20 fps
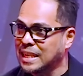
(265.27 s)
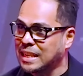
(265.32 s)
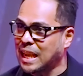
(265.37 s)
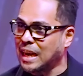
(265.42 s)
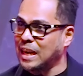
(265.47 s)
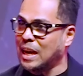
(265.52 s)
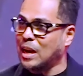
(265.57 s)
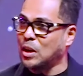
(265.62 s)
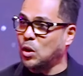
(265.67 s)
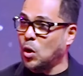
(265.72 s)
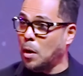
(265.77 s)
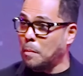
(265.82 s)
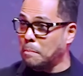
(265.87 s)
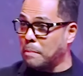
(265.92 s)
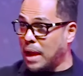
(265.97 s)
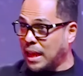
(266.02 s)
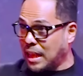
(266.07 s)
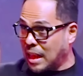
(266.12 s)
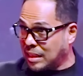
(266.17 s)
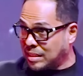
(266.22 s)
Karena
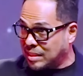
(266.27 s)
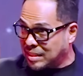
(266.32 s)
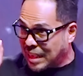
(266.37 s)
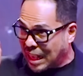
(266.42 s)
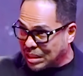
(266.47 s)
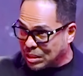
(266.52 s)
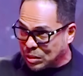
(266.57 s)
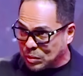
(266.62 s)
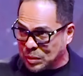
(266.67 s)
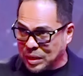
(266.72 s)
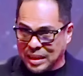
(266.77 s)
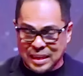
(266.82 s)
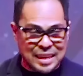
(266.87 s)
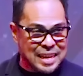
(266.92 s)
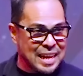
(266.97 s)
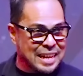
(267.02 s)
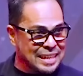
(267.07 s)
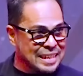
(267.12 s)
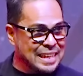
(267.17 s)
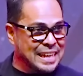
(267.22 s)
domba yang satu
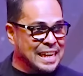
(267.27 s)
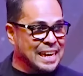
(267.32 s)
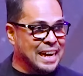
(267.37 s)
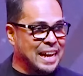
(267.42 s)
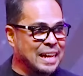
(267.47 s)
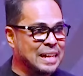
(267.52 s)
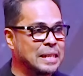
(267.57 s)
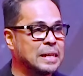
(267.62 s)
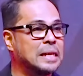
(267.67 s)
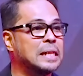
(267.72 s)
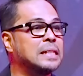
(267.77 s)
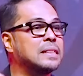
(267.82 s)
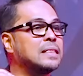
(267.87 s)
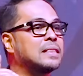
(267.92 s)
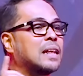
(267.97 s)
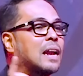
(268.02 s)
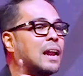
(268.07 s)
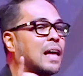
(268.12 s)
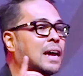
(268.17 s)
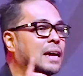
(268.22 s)
ini yang hilang
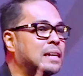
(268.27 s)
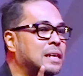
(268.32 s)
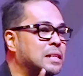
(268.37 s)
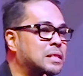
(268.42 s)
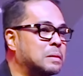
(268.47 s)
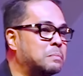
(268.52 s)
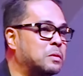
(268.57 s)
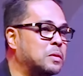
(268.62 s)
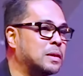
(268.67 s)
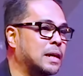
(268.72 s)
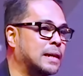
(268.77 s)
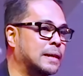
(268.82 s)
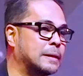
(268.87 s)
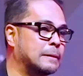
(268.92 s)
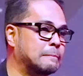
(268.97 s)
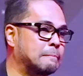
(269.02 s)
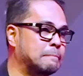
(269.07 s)
telah ditemukan.